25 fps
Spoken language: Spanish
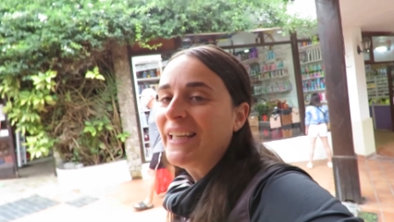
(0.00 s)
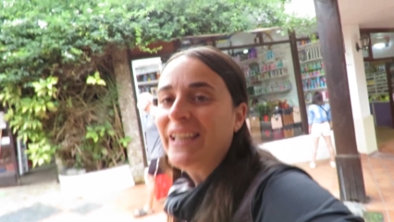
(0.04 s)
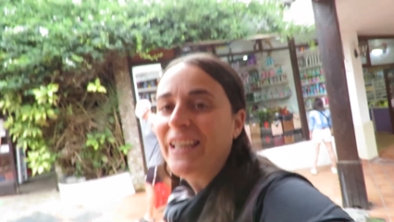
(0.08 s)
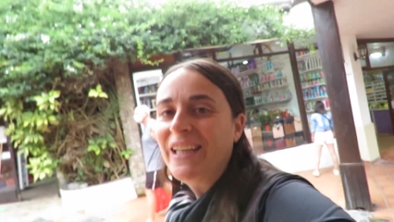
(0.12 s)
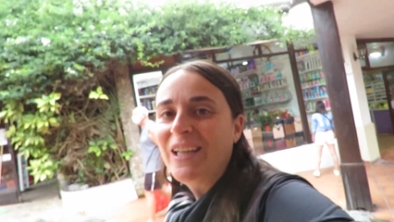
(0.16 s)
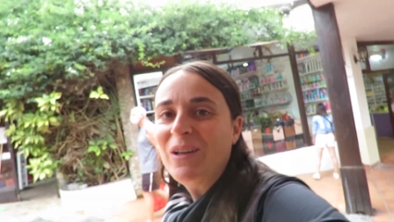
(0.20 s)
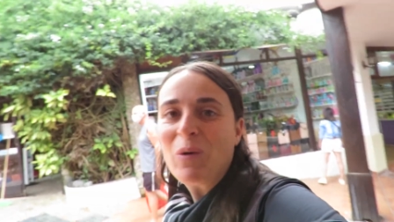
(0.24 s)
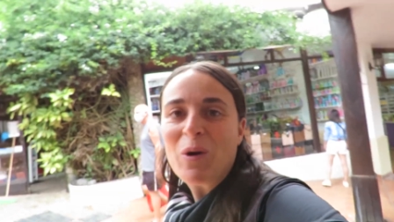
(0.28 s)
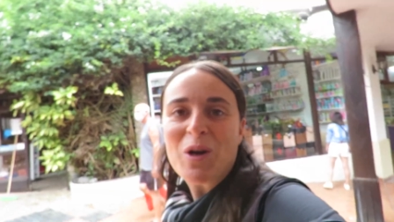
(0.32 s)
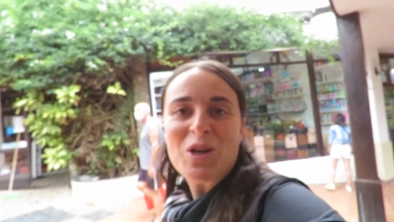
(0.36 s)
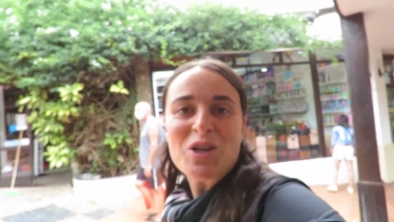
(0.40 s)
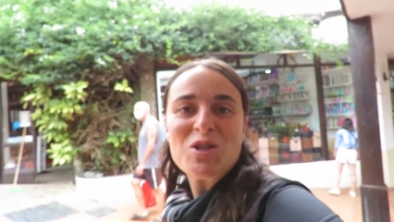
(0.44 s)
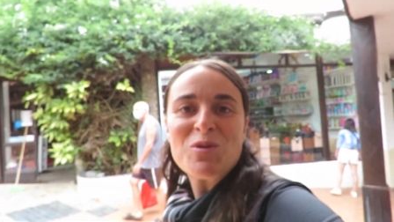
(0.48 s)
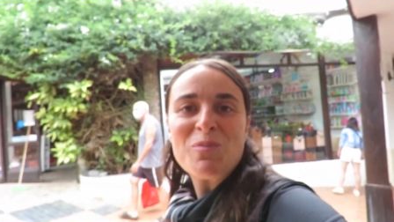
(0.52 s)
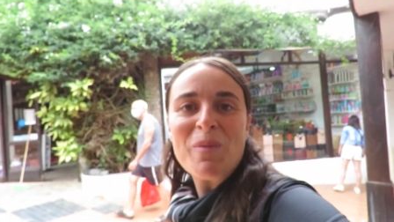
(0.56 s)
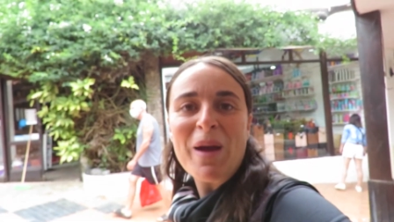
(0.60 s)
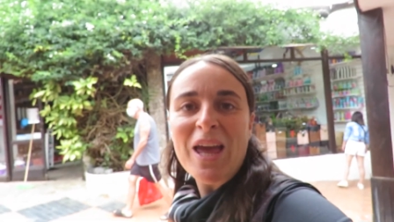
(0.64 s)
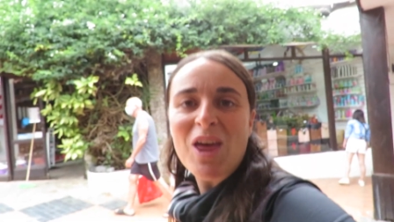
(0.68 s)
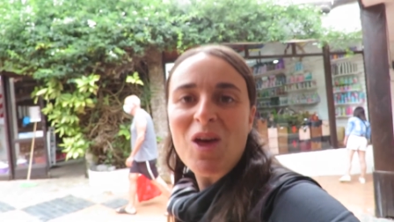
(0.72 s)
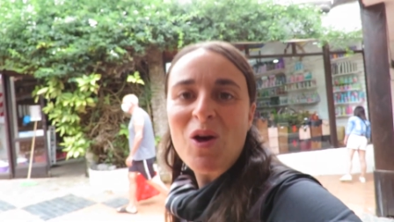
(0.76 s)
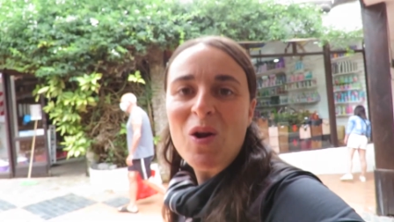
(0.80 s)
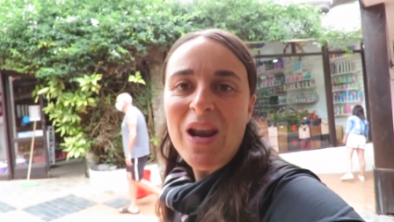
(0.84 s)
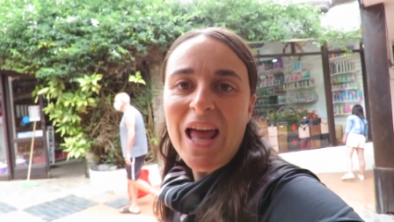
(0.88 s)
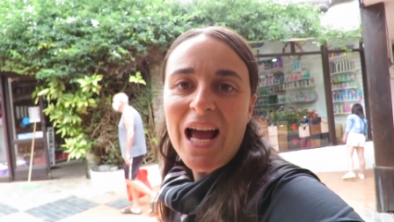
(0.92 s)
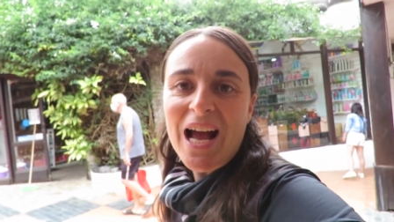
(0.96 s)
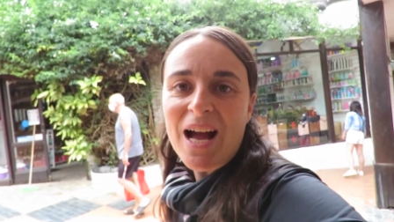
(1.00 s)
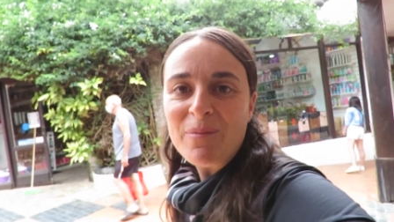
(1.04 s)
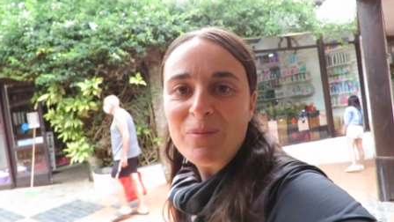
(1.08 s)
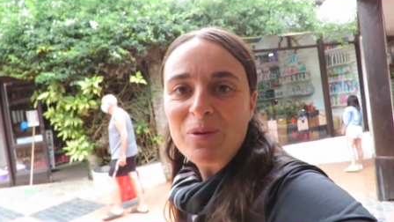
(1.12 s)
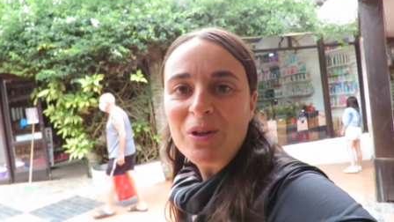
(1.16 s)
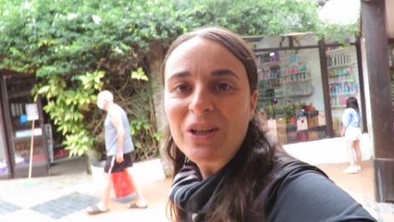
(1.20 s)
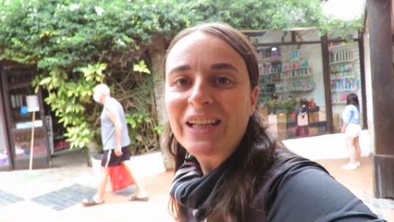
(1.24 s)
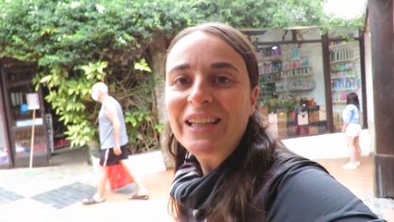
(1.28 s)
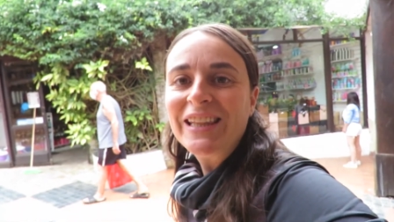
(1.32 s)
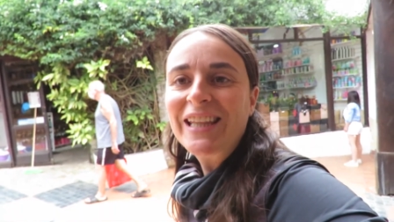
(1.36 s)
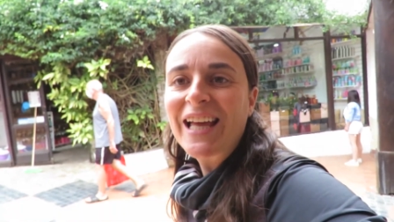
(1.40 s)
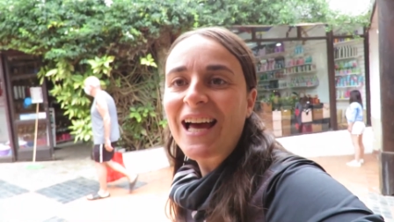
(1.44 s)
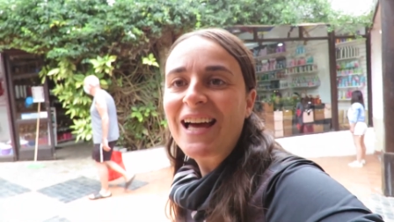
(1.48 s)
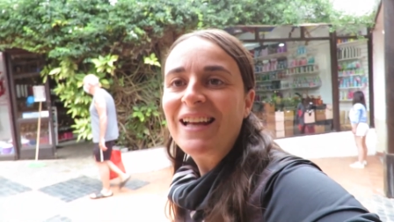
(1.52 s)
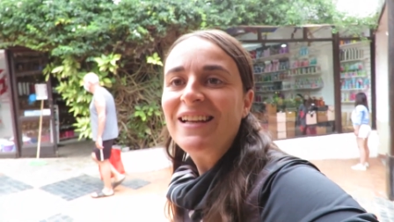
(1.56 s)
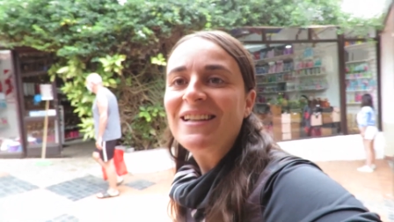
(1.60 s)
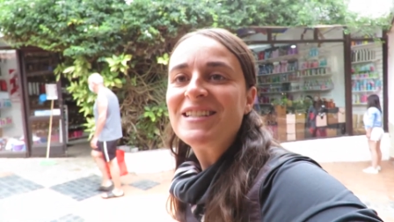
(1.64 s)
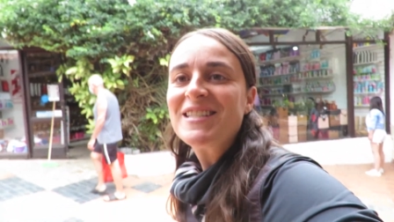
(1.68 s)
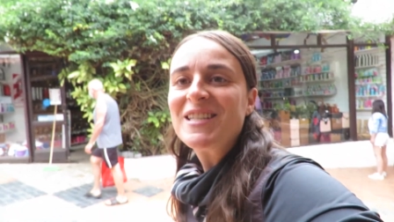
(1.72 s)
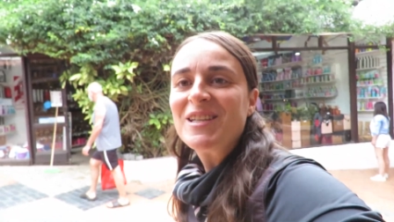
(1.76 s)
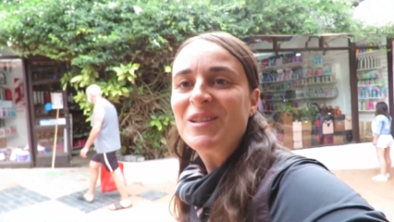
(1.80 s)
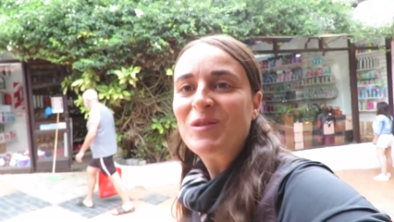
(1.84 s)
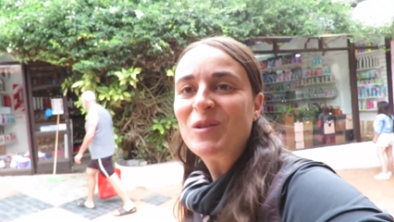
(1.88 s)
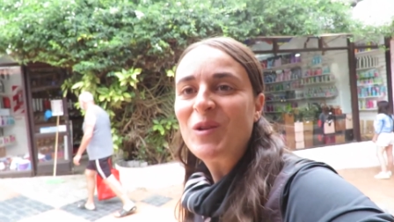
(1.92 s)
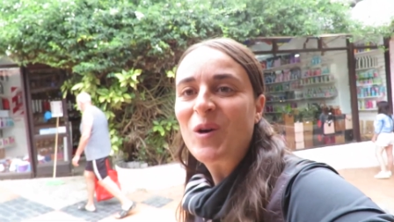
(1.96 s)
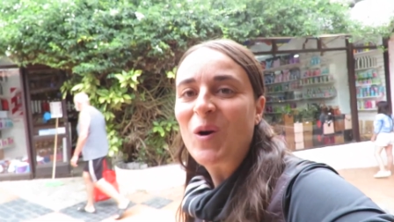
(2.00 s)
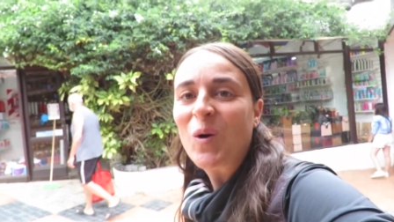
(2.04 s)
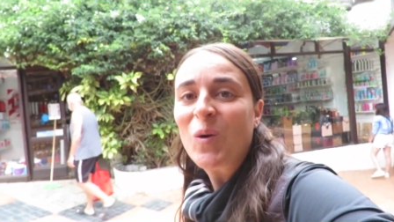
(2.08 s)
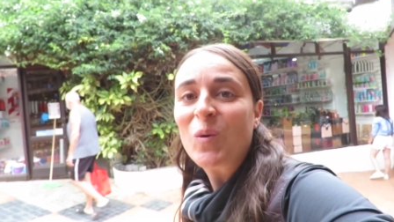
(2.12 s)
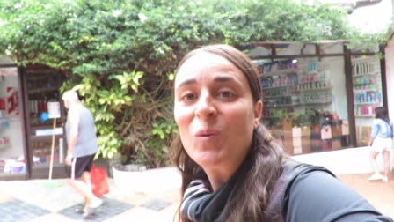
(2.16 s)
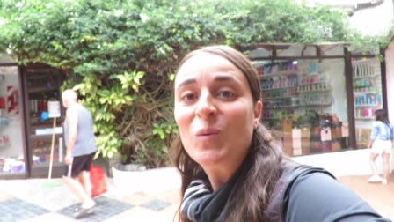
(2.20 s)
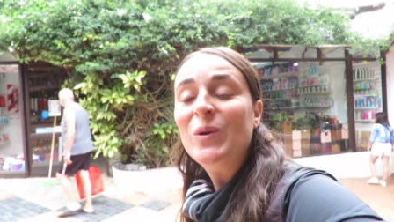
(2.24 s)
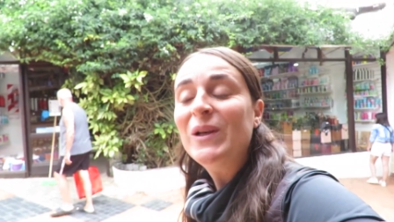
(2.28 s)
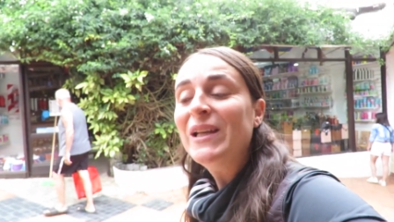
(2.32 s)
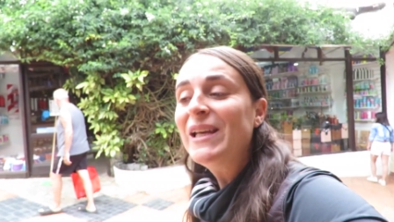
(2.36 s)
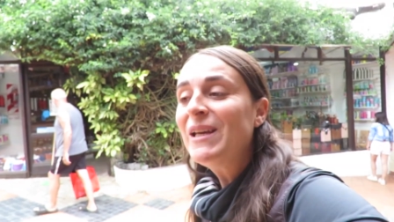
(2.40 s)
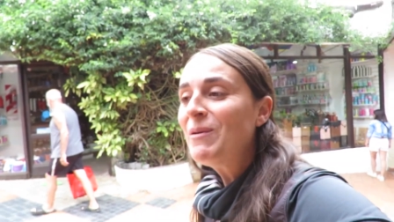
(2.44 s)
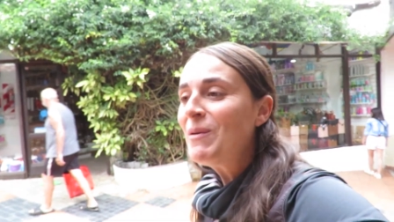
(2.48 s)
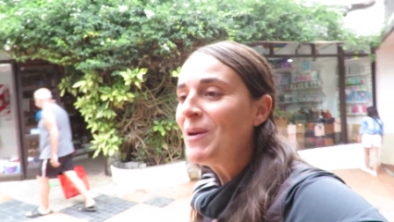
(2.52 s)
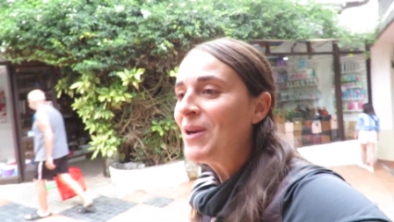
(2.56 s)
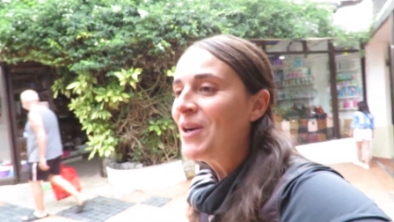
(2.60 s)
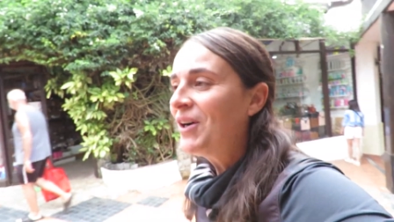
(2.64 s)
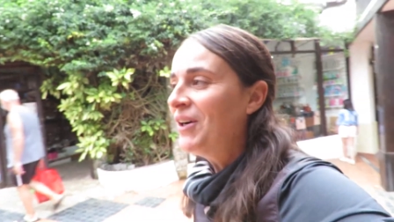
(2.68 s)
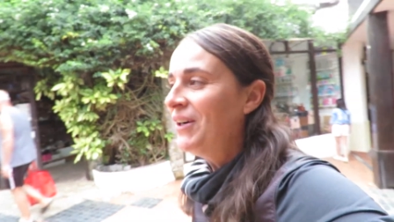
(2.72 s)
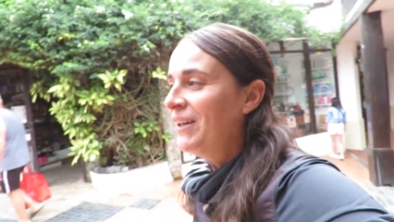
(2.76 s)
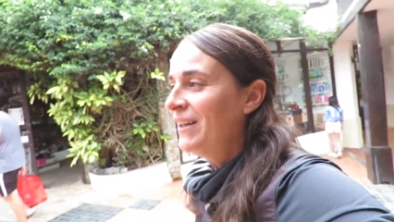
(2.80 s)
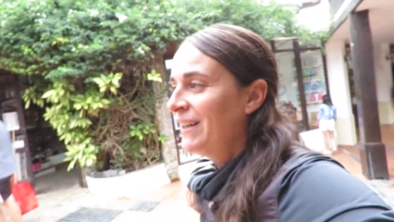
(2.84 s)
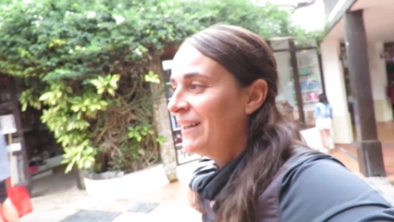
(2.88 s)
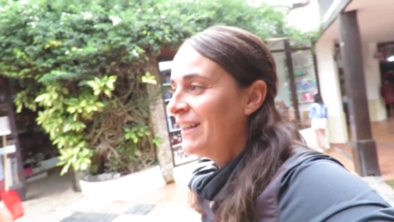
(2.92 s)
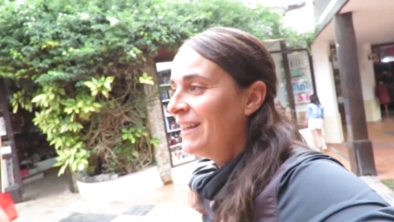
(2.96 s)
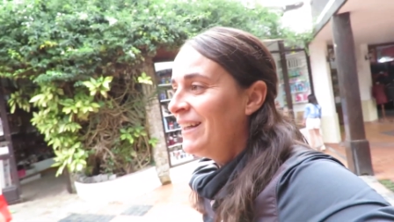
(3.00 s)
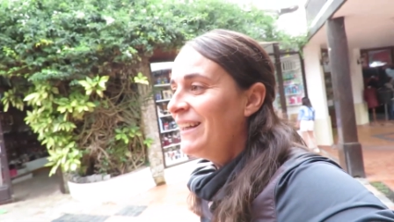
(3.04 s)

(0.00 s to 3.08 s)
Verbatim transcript: y bueno, yo me quedo en la camioneta leyendo un libro